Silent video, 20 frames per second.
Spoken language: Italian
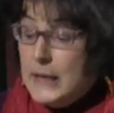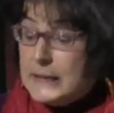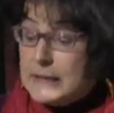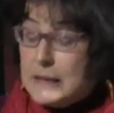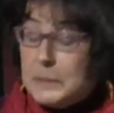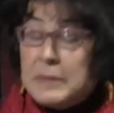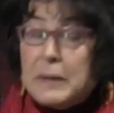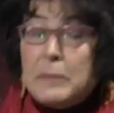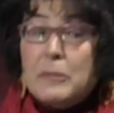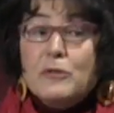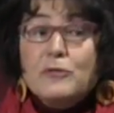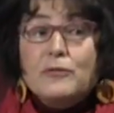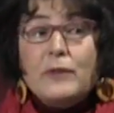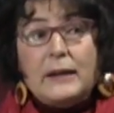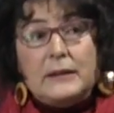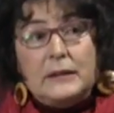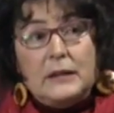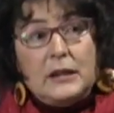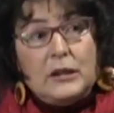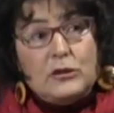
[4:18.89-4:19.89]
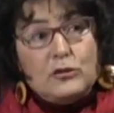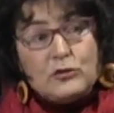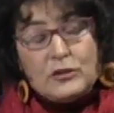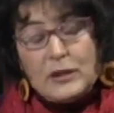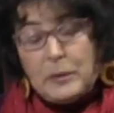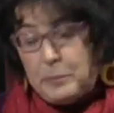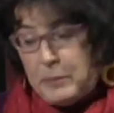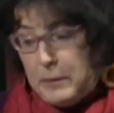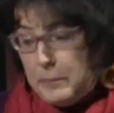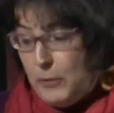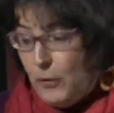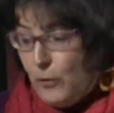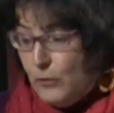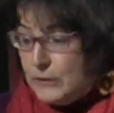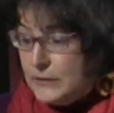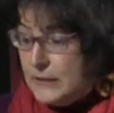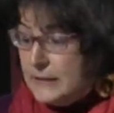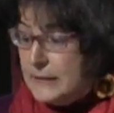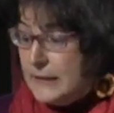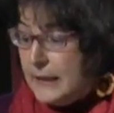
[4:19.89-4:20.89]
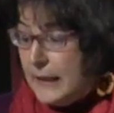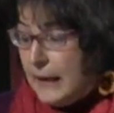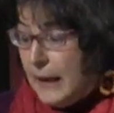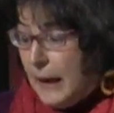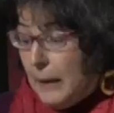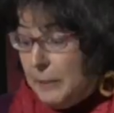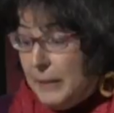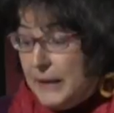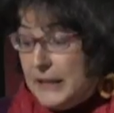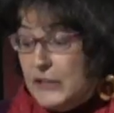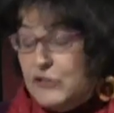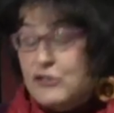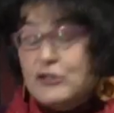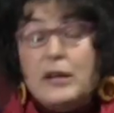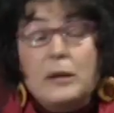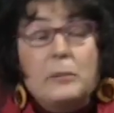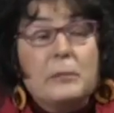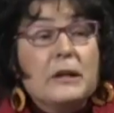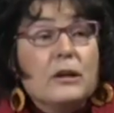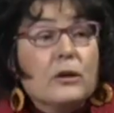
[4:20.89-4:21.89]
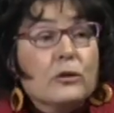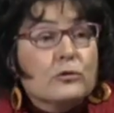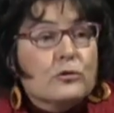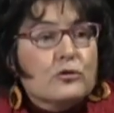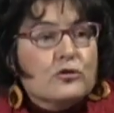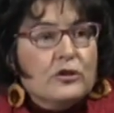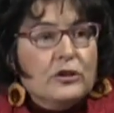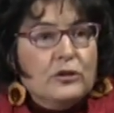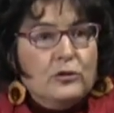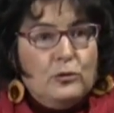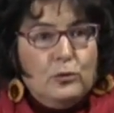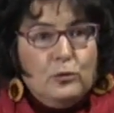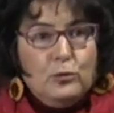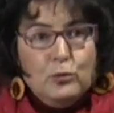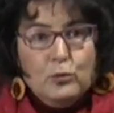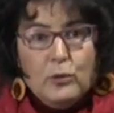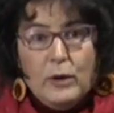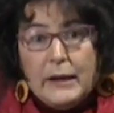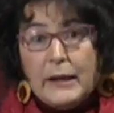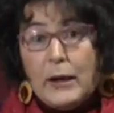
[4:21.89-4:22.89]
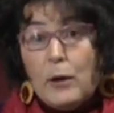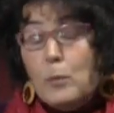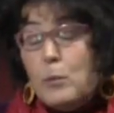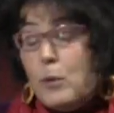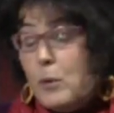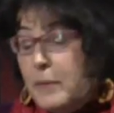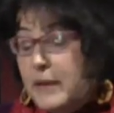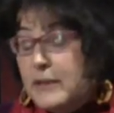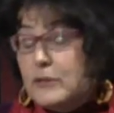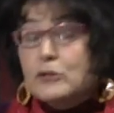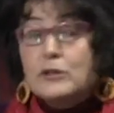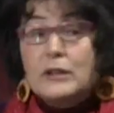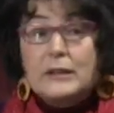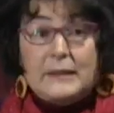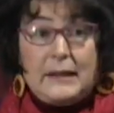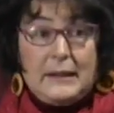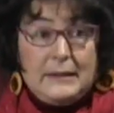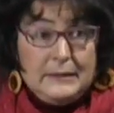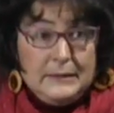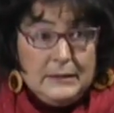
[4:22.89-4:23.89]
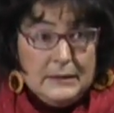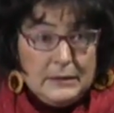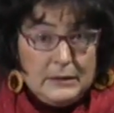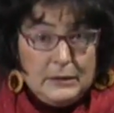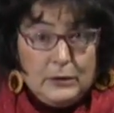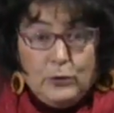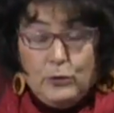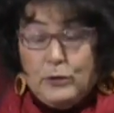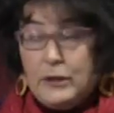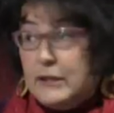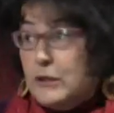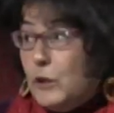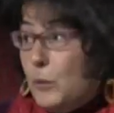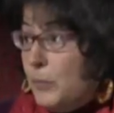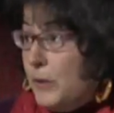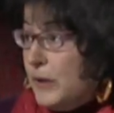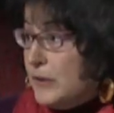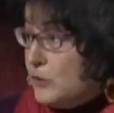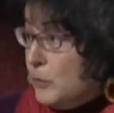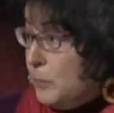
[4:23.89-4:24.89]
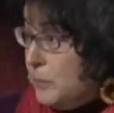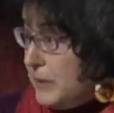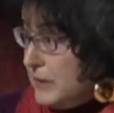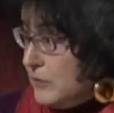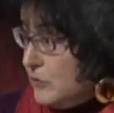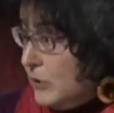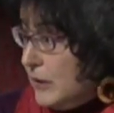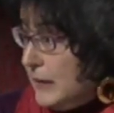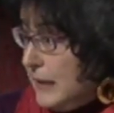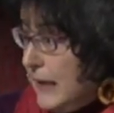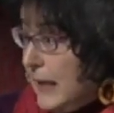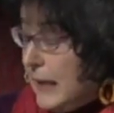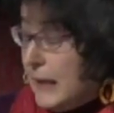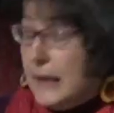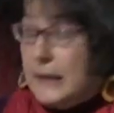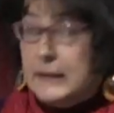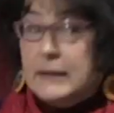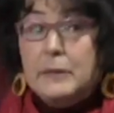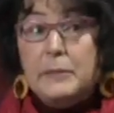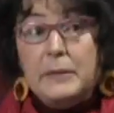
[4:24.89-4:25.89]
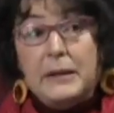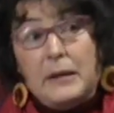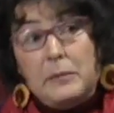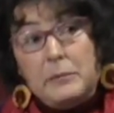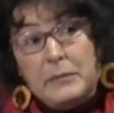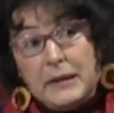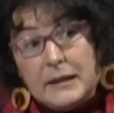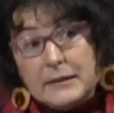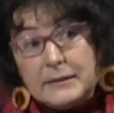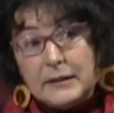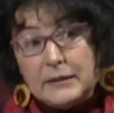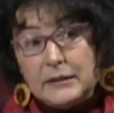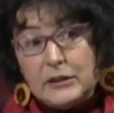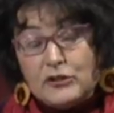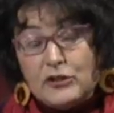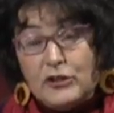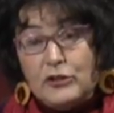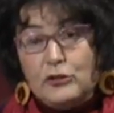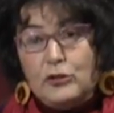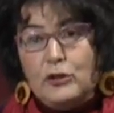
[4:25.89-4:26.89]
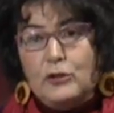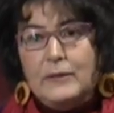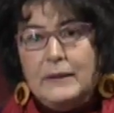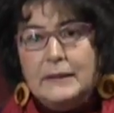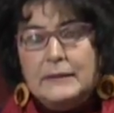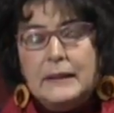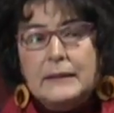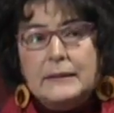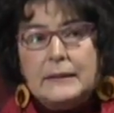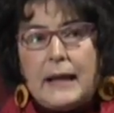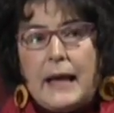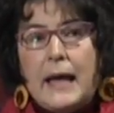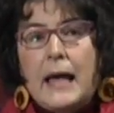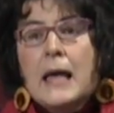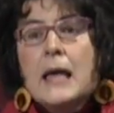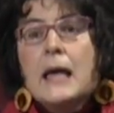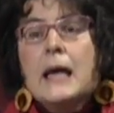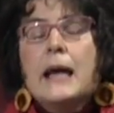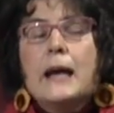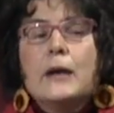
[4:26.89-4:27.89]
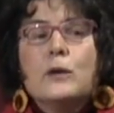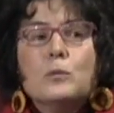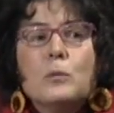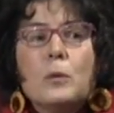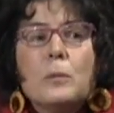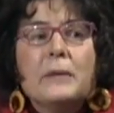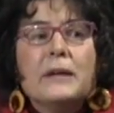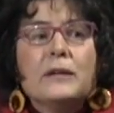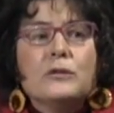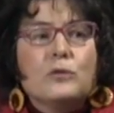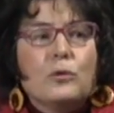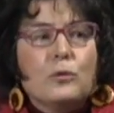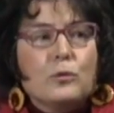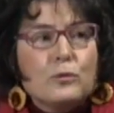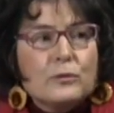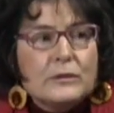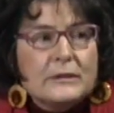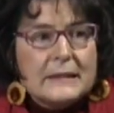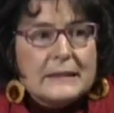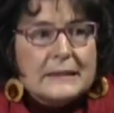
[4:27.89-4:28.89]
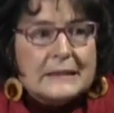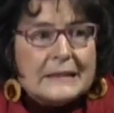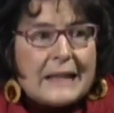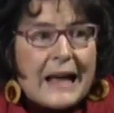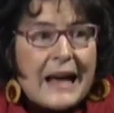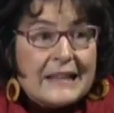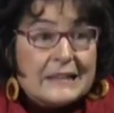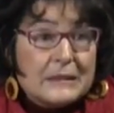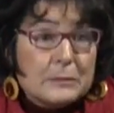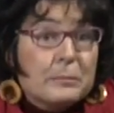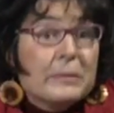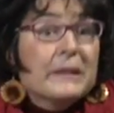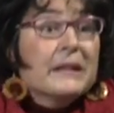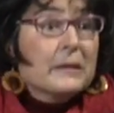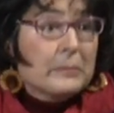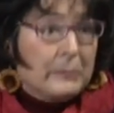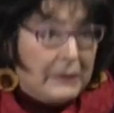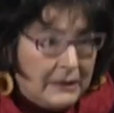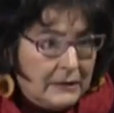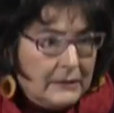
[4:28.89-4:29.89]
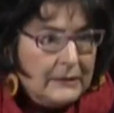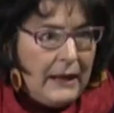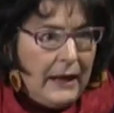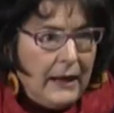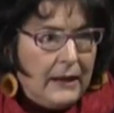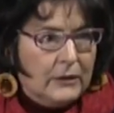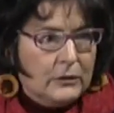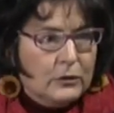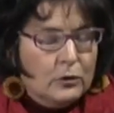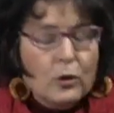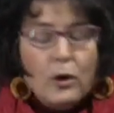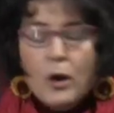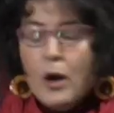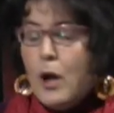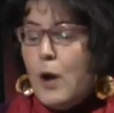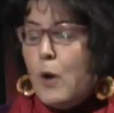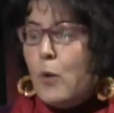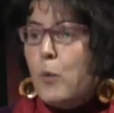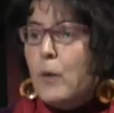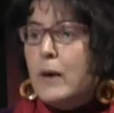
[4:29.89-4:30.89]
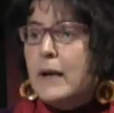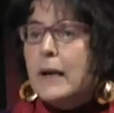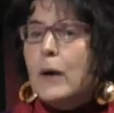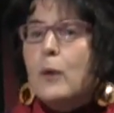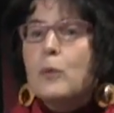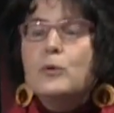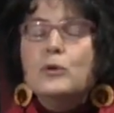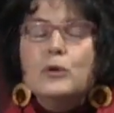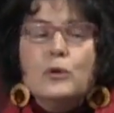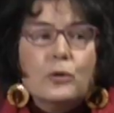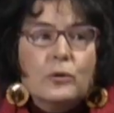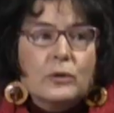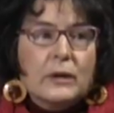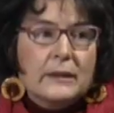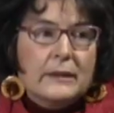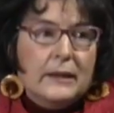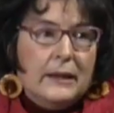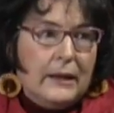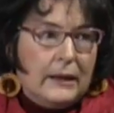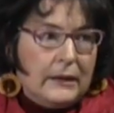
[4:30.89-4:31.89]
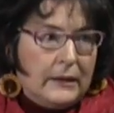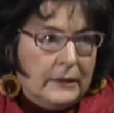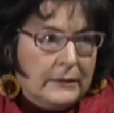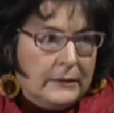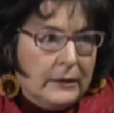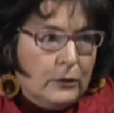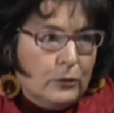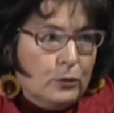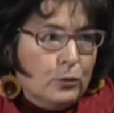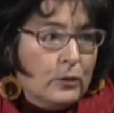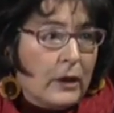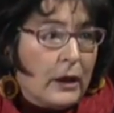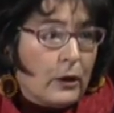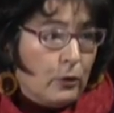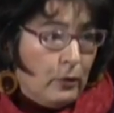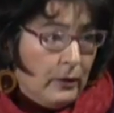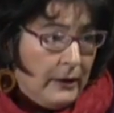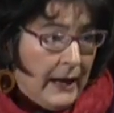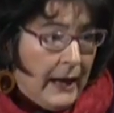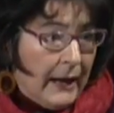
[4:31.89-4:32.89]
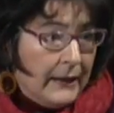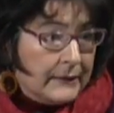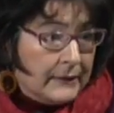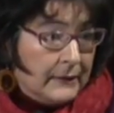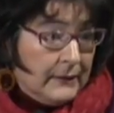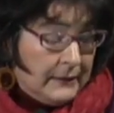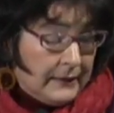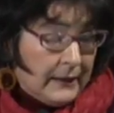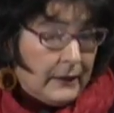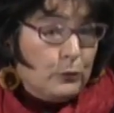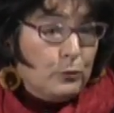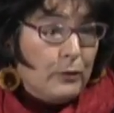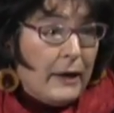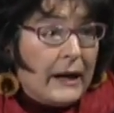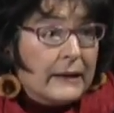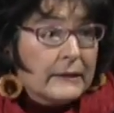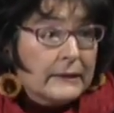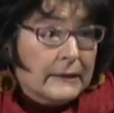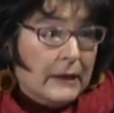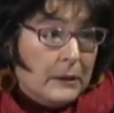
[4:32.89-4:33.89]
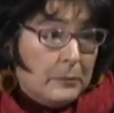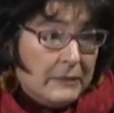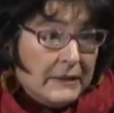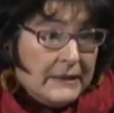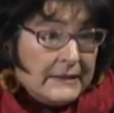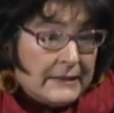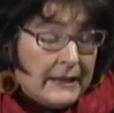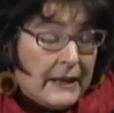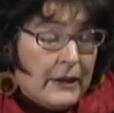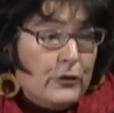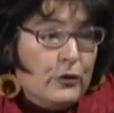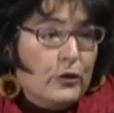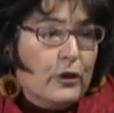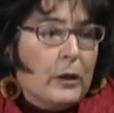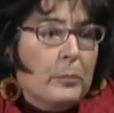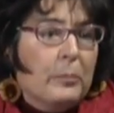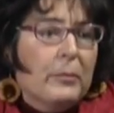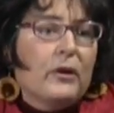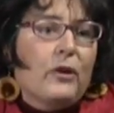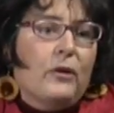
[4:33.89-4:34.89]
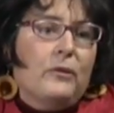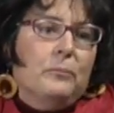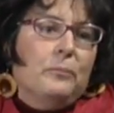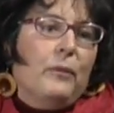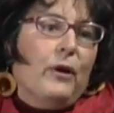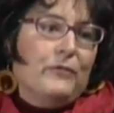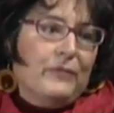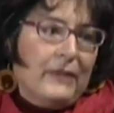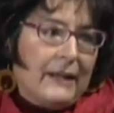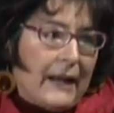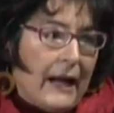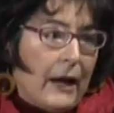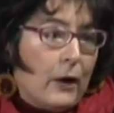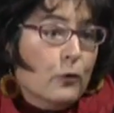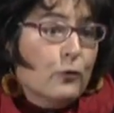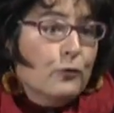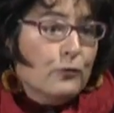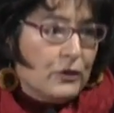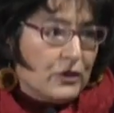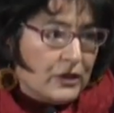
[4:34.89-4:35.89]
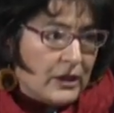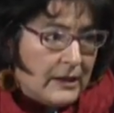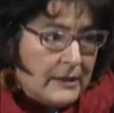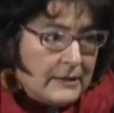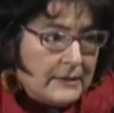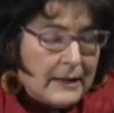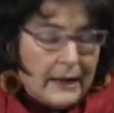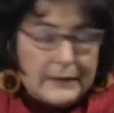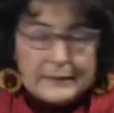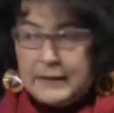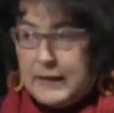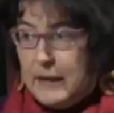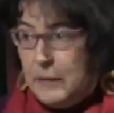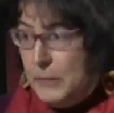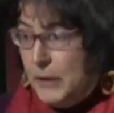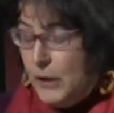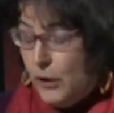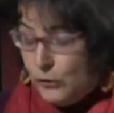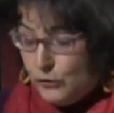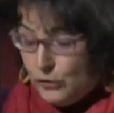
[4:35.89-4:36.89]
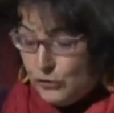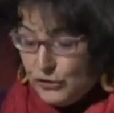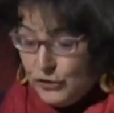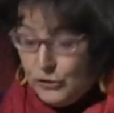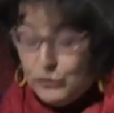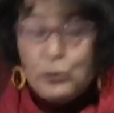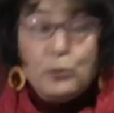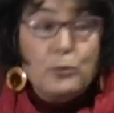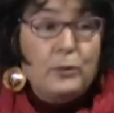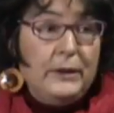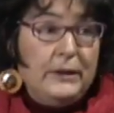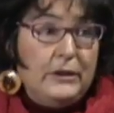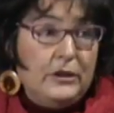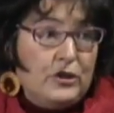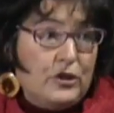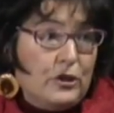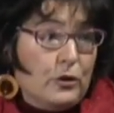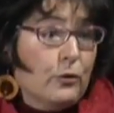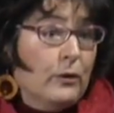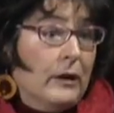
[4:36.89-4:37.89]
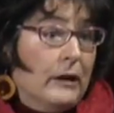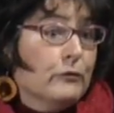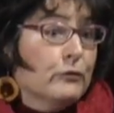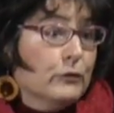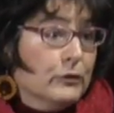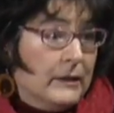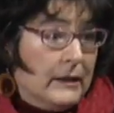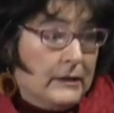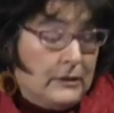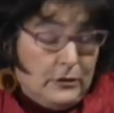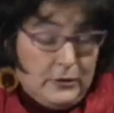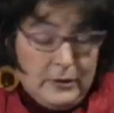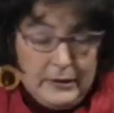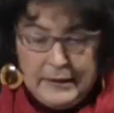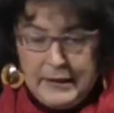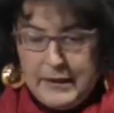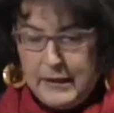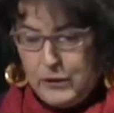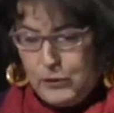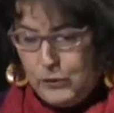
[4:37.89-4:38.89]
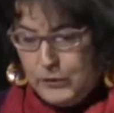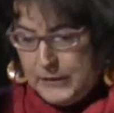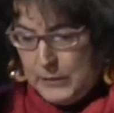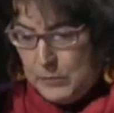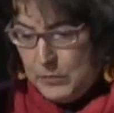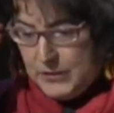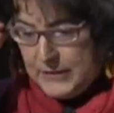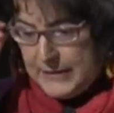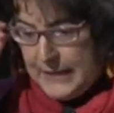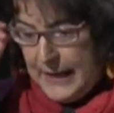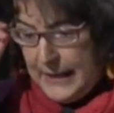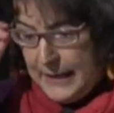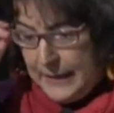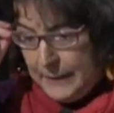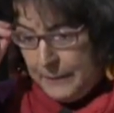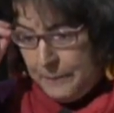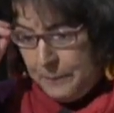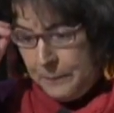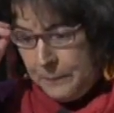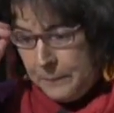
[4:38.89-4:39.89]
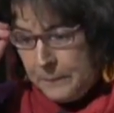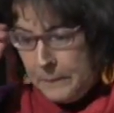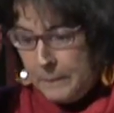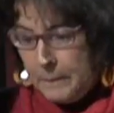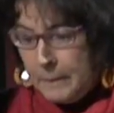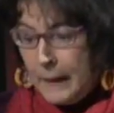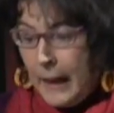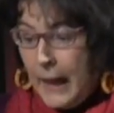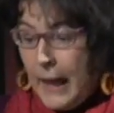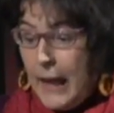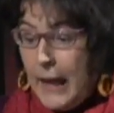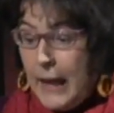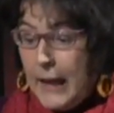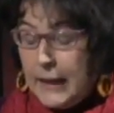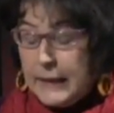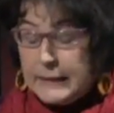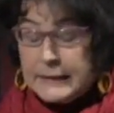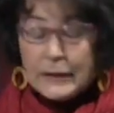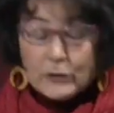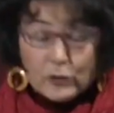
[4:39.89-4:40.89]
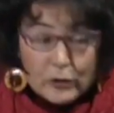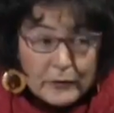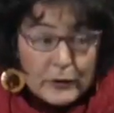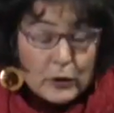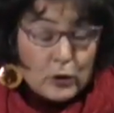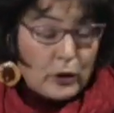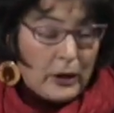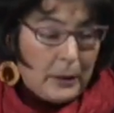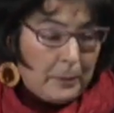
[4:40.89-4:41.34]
Sappiamo infatti che Giuseppe Bossi si reca a Parigi nel 1802, che è un momento di transizione dopo la soppressione dell'Accademia nel 1793 e in un momento in cui si sta sperimentando quella unione dell'architettura con le altre due arti del disegno che per, poi verrà ufficializzata nel 1815 con la fondazione dell'École des Beaux-Arts. Eh, tanto è vero